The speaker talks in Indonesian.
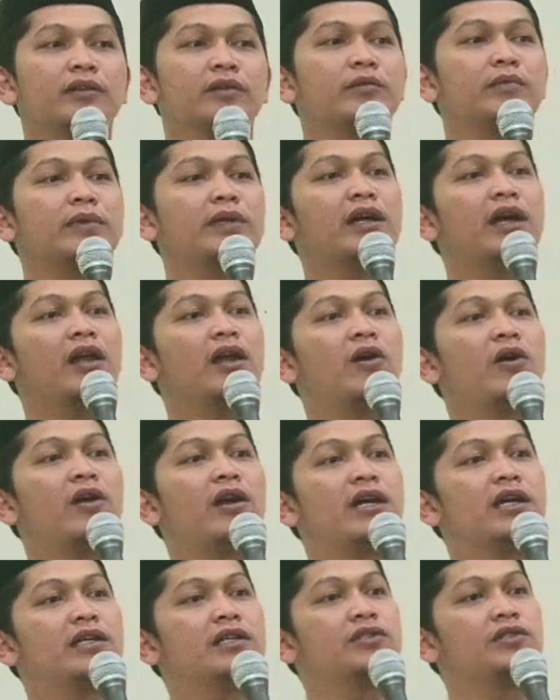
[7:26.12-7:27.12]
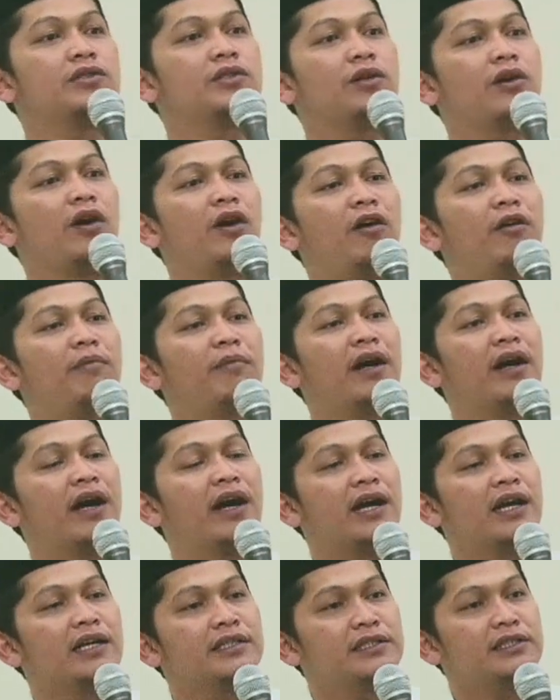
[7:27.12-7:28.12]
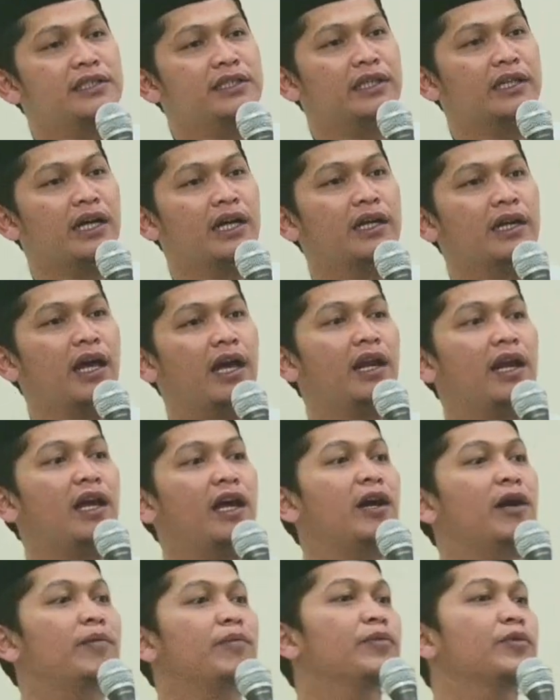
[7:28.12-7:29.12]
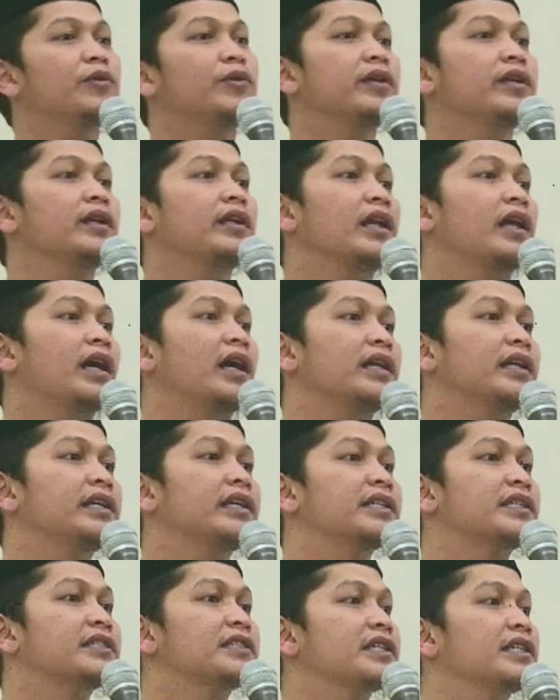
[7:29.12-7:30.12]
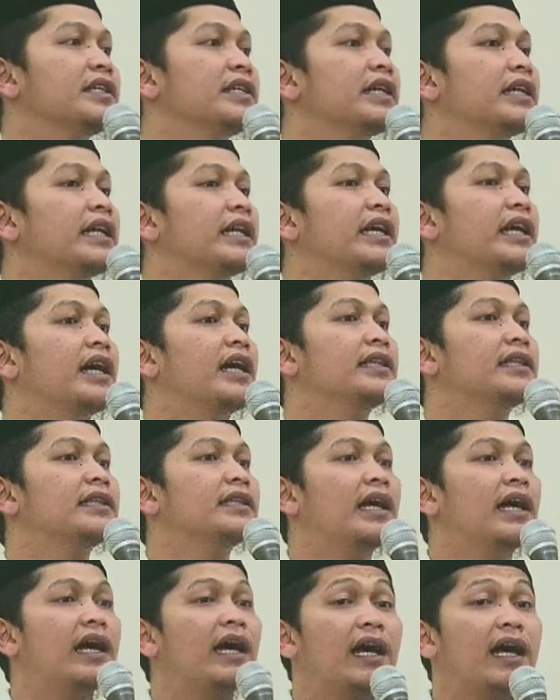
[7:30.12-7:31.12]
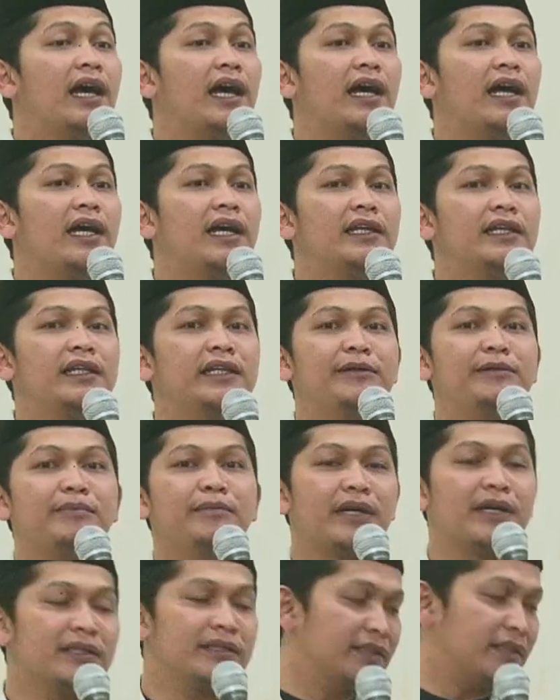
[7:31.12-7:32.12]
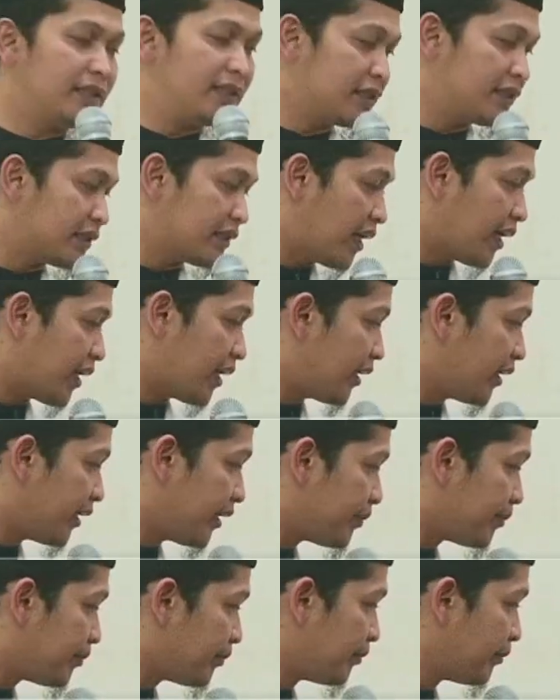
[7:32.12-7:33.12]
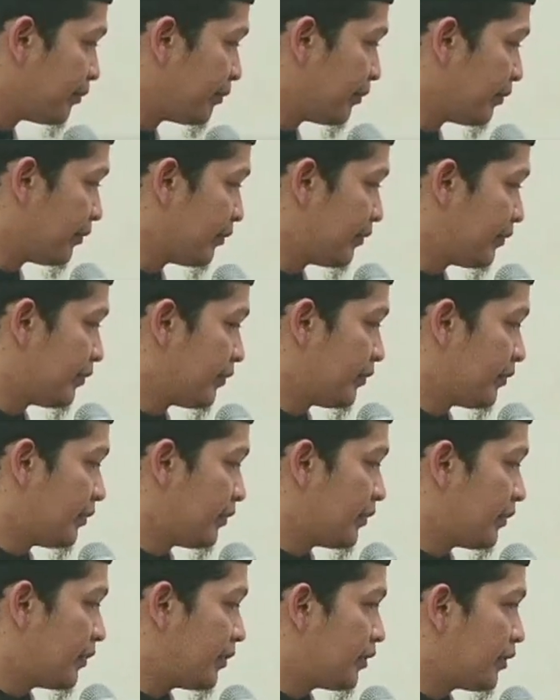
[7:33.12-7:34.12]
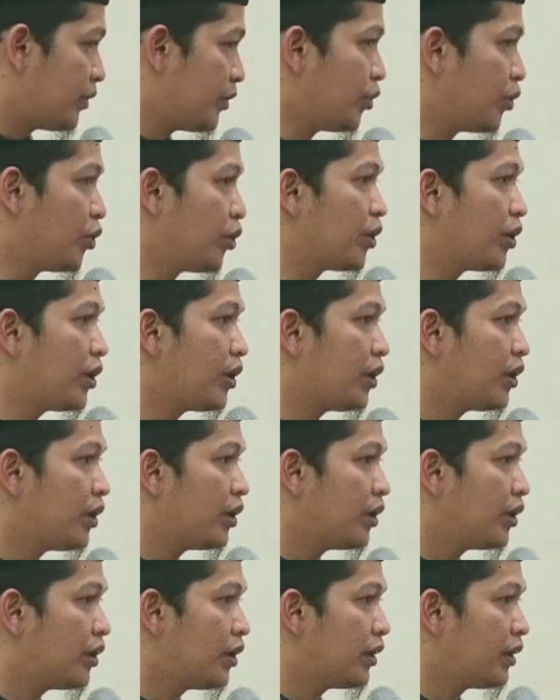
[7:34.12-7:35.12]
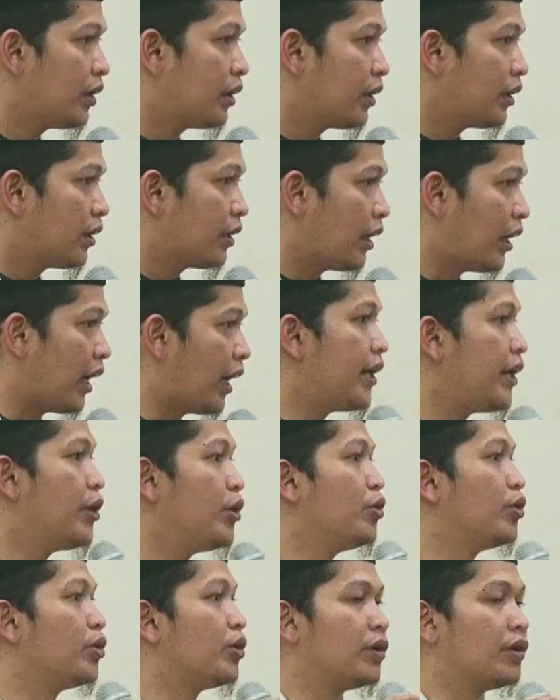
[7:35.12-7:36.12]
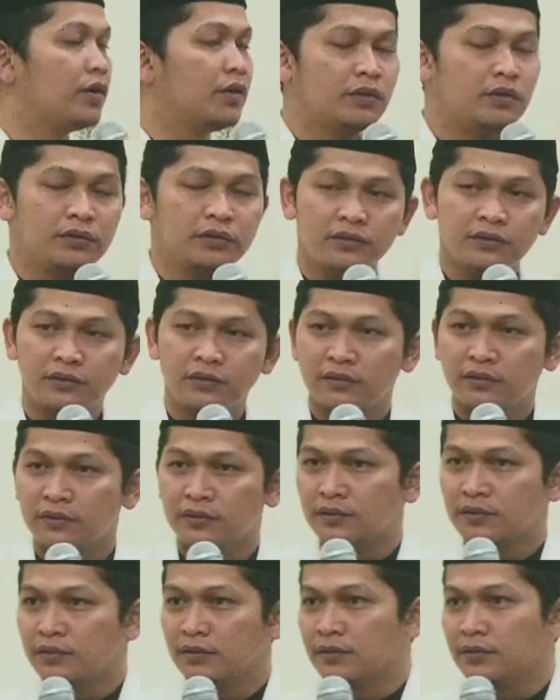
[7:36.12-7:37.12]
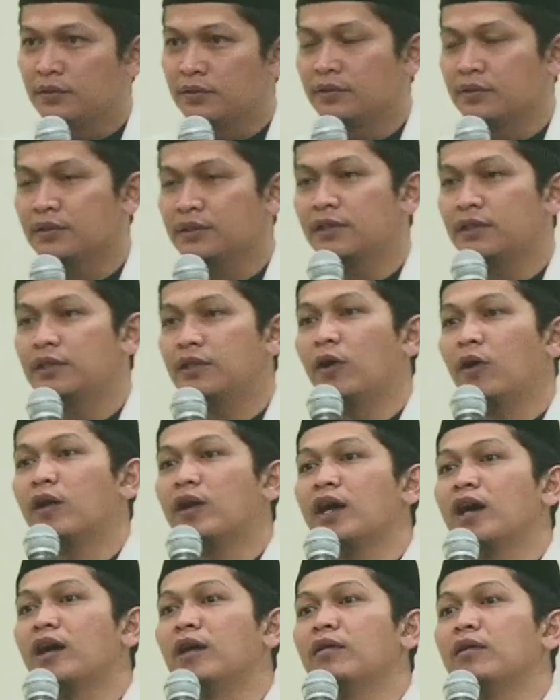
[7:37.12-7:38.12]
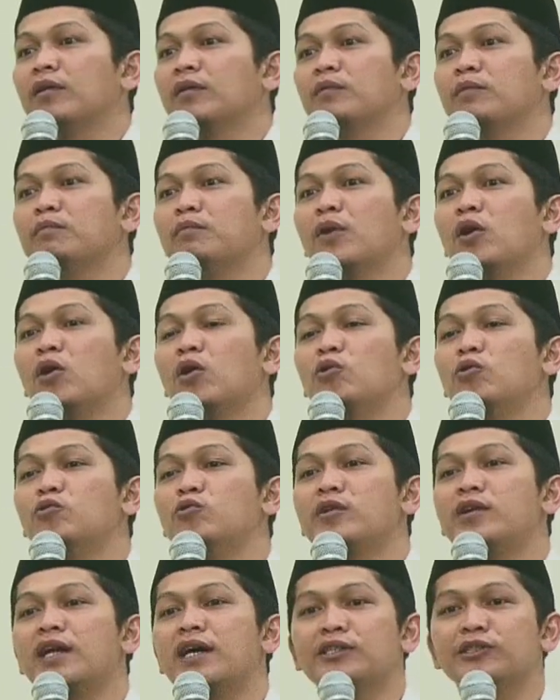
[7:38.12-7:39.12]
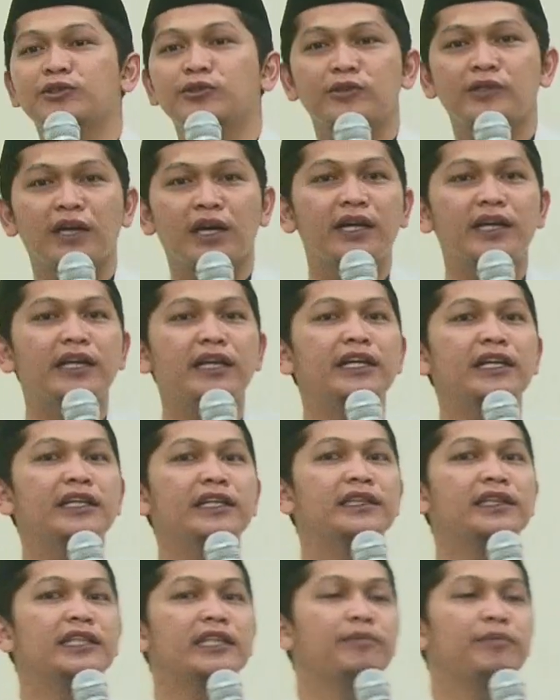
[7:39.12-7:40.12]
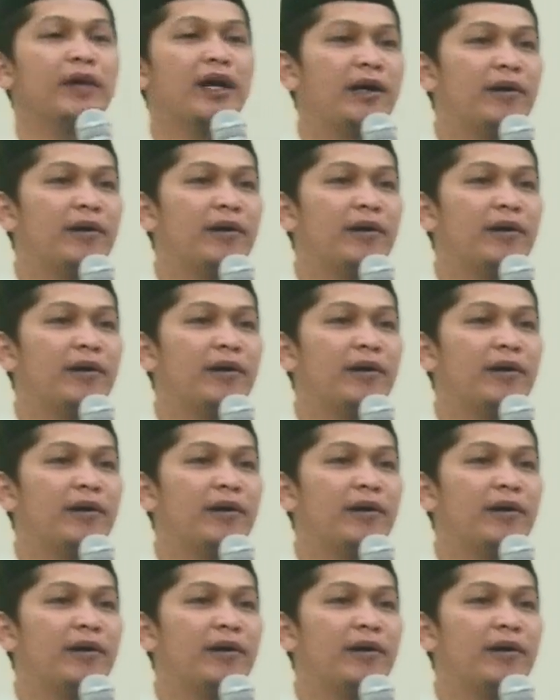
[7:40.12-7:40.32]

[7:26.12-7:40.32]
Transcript: teman ah, kalau orang istiqomah ngaji kan alhamdulillah dia sering kelihatan di majlis taklim nur an nur jadi orang mau ngundang juga nitip